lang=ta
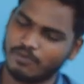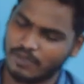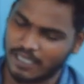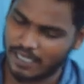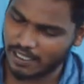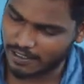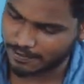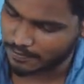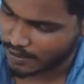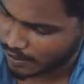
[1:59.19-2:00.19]
எதுவுமே கிடையாதுங்க
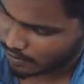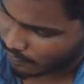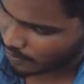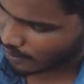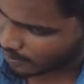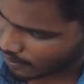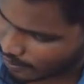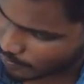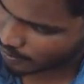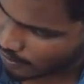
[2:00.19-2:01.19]
வீல்லாம்
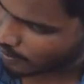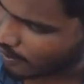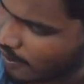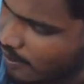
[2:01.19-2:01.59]
இல்லாமல்